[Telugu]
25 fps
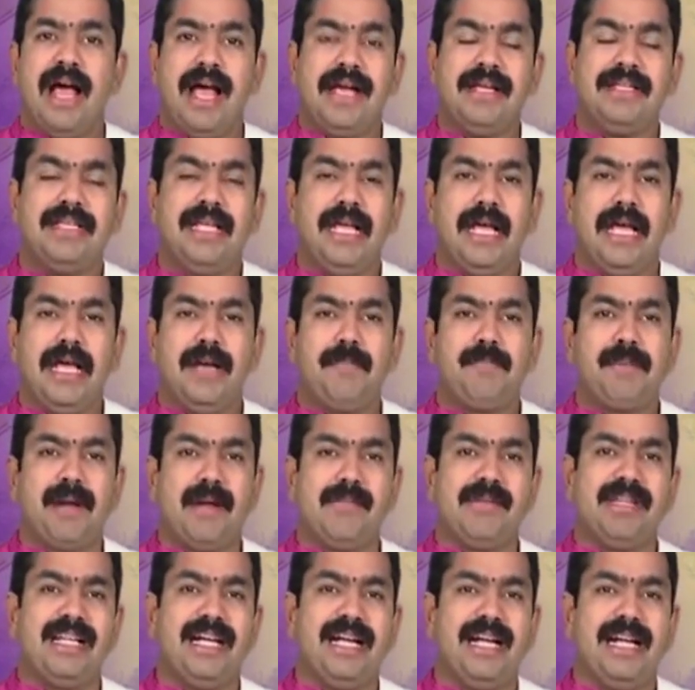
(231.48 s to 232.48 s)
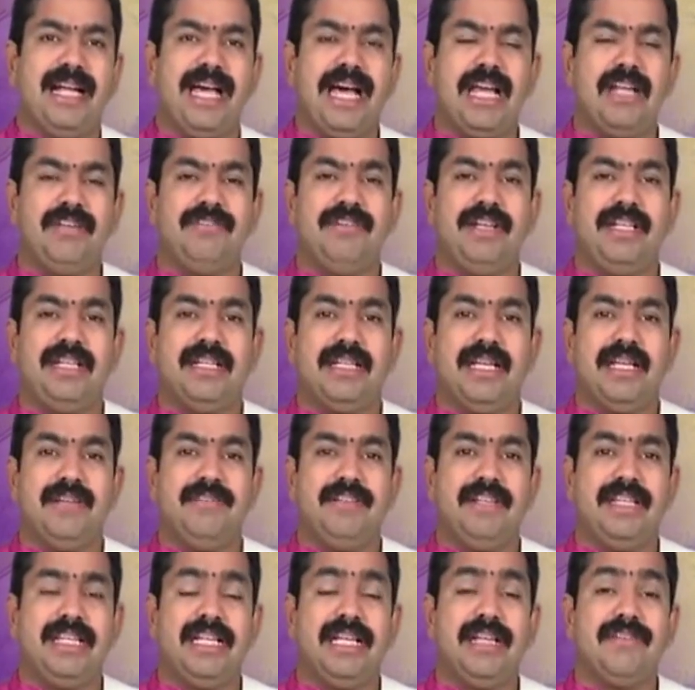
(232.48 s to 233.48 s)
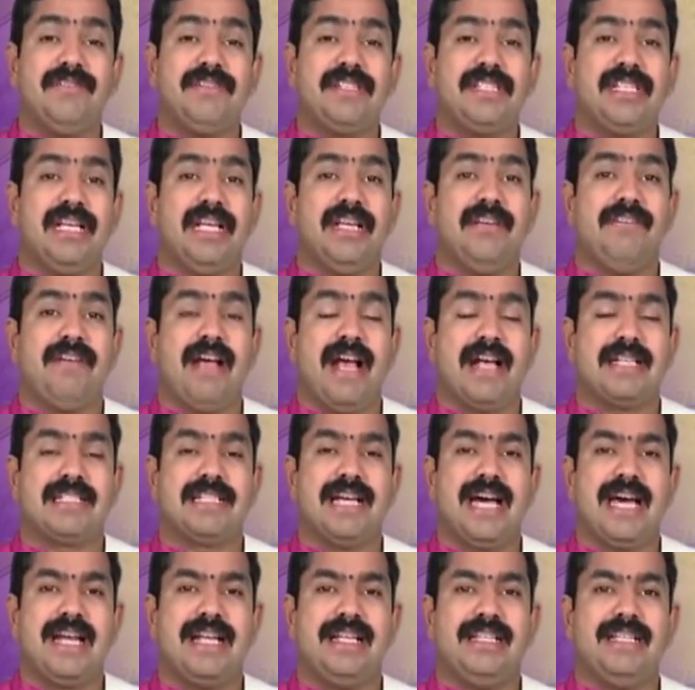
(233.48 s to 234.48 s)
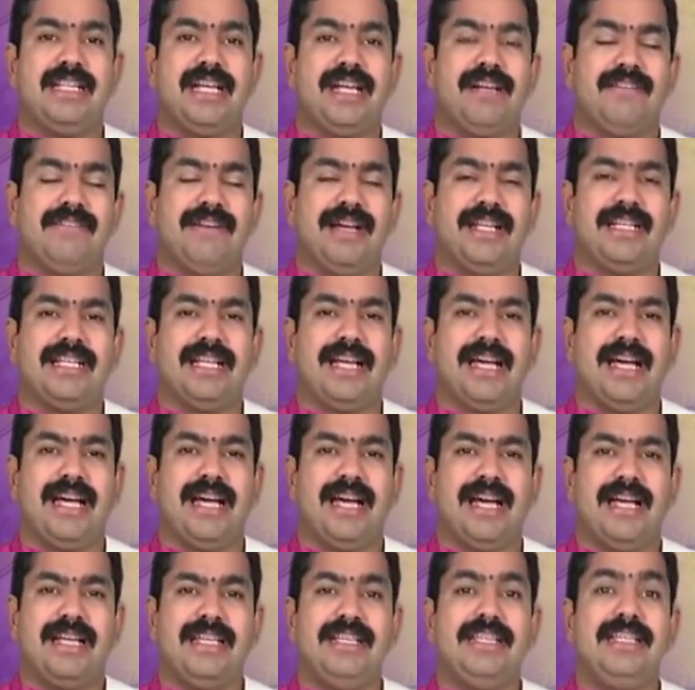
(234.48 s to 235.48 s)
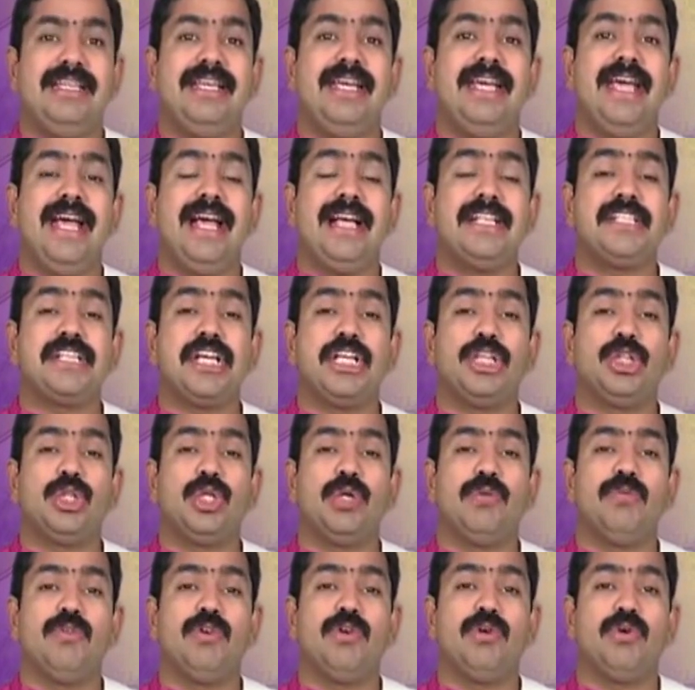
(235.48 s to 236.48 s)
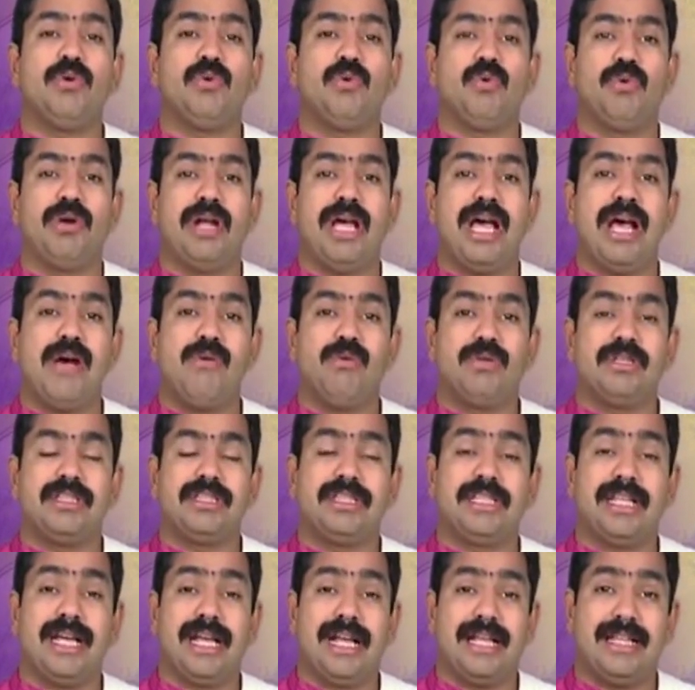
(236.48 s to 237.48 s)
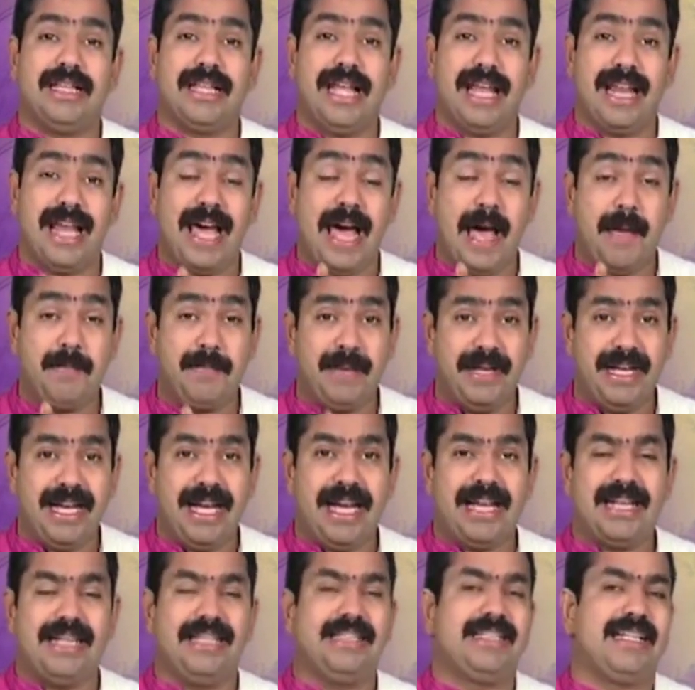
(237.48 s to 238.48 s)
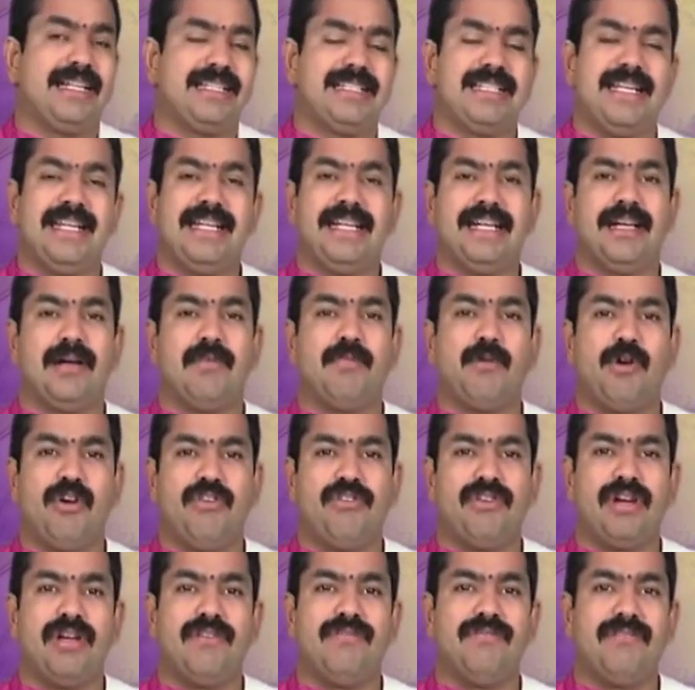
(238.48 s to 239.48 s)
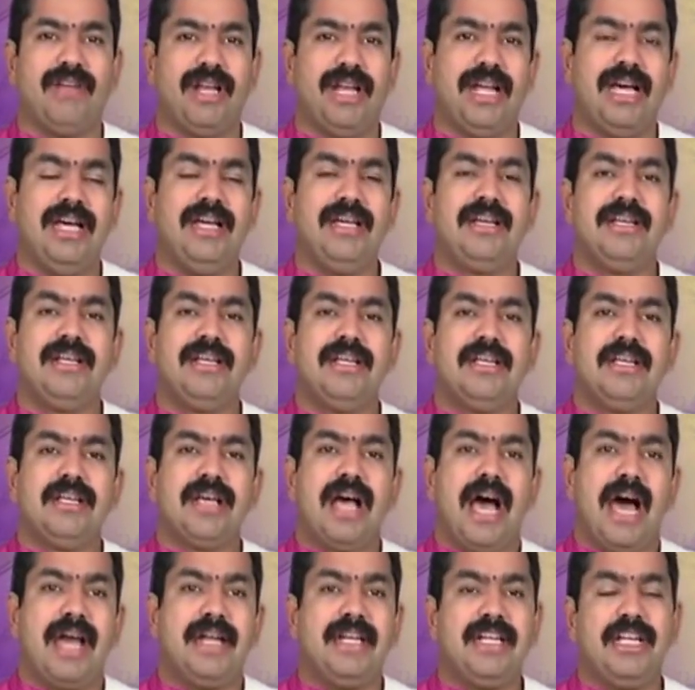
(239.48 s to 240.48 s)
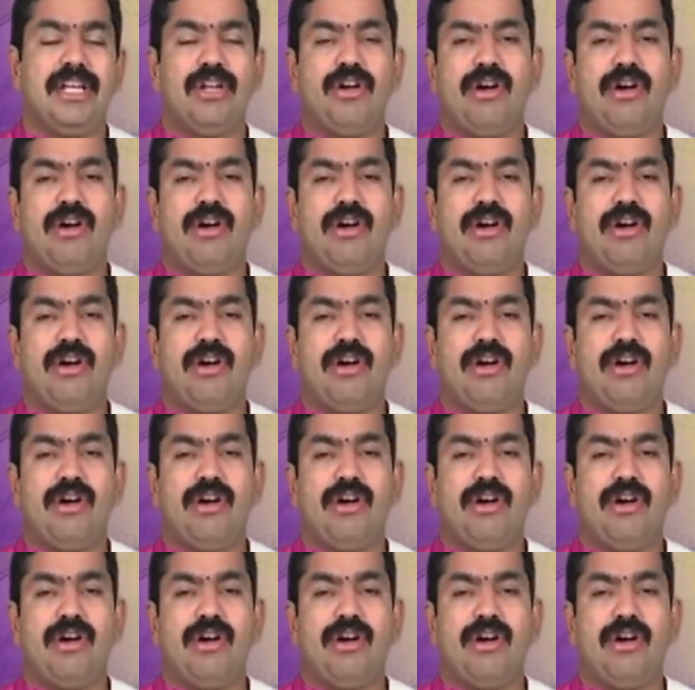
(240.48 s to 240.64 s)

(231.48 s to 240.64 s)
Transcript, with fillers: అయితే ప్రమదగణాలు వెతికి వెతికి విసిగి వేసారిన తర్వాత ఏ జంతువు కూడా ఉత్తర తలాపిగా నిద్ర చేయకపోవడం వల్ల అన్ని